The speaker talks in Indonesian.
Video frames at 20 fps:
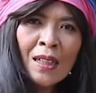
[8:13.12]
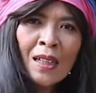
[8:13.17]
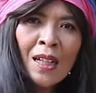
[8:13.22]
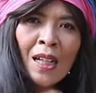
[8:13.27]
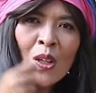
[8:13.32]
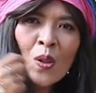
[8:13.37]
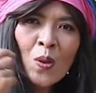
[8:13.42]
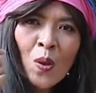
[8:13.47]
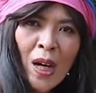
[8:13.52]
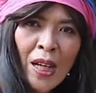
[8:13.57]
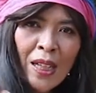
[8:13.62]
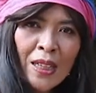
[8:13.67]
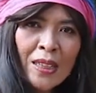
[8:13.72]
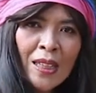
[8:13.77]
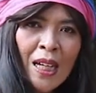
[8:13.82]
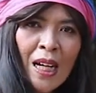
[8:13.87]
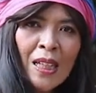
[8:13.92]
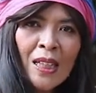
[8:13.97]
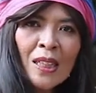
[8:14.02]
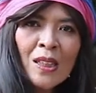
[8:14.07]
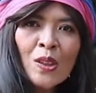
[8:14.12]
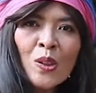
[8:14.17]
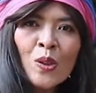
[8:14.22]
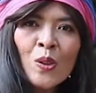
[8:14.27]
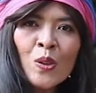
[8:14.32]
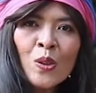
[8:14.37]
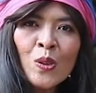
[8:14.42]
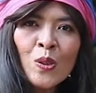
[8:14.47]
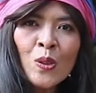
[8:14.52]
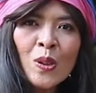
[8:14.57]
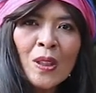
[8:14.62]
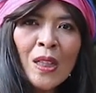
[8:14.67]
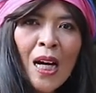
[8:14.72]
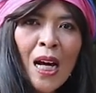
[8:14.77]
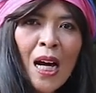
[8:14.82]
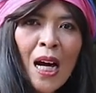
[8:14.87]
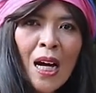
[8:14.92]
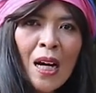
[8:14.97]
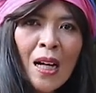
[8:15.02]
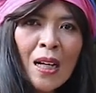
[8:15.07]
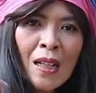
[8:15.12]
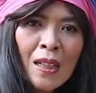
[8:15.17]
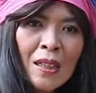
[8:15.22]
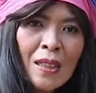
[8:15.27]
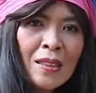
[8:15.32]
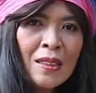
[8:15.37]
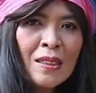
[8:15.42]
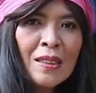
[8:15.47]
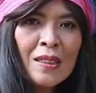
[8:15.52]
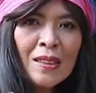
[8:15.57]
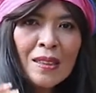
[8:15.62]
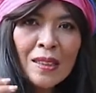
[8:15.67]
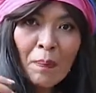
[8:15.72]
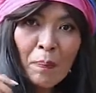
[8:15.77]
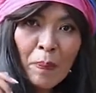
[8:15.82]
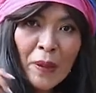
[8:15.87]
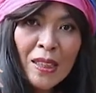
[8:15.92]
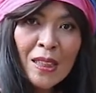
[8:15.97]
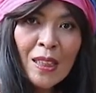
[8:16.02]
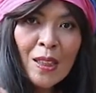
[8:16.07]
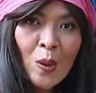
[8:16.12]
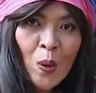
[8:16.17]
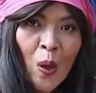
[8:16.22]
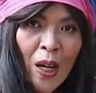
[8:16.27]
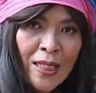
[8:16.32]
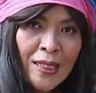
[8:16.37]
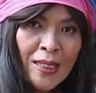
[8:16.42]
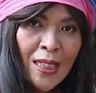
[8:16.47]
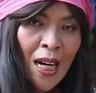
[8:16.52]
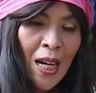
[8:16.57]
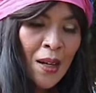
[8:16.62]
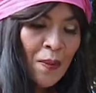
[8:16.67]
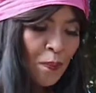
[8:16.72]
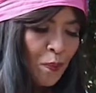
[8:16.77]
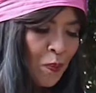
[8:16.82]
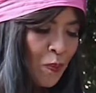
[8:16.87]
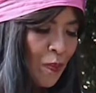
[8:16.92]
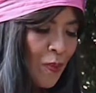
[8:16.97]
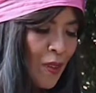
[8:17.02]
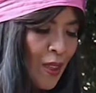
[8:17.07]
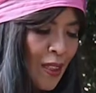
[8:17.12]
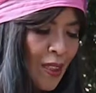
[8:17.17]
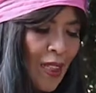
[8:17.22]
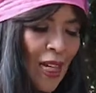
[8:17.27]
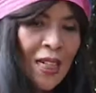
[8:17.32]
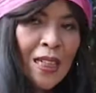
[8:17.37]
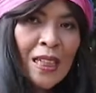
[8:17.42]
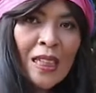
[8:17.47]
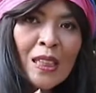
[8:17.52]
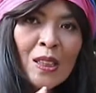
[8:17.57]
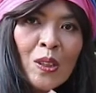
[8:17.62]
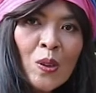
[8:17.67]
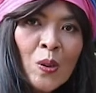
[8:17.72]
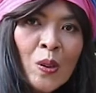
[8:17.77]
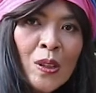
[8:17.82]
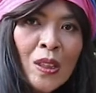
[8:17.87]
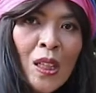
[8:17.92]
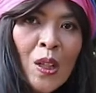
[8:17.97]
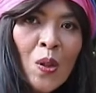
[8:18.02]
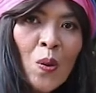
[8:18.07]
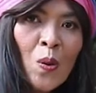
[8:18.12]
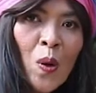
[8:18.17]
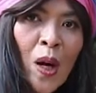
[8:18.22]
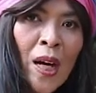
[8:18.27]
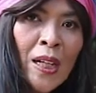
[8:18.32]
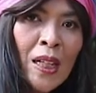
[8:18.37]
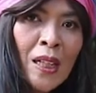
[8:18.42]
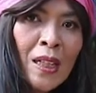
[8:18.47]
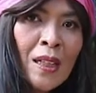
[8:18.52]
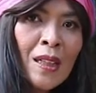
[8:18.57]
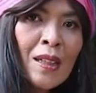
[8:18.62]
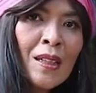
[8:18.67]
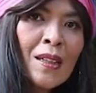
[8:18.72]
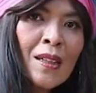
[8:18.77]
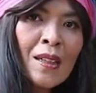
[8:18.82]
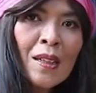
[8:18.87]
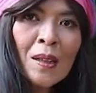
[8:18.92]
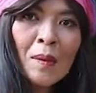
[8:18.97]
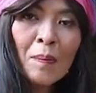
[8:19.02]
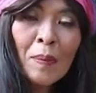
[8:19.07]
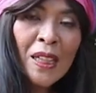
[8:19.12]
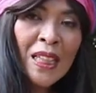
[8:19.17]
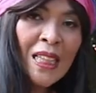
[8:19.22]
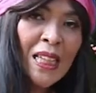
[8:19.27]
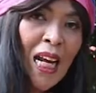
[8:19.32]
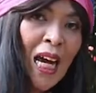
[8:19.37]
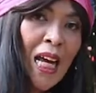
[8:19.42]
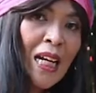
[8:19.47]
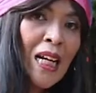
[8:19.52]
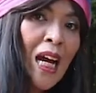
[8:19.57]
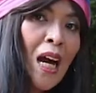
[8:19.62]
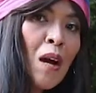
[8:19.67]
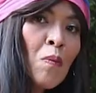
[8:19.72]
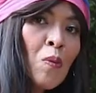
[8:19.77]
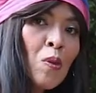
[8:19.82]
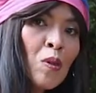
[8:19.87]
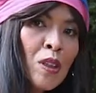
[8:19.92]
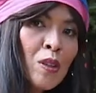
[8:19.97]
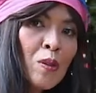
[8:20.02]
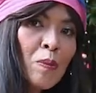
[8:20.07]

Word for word: keluarnya itu juga cepat gitu aja, dan itu di luar perkiraan kamu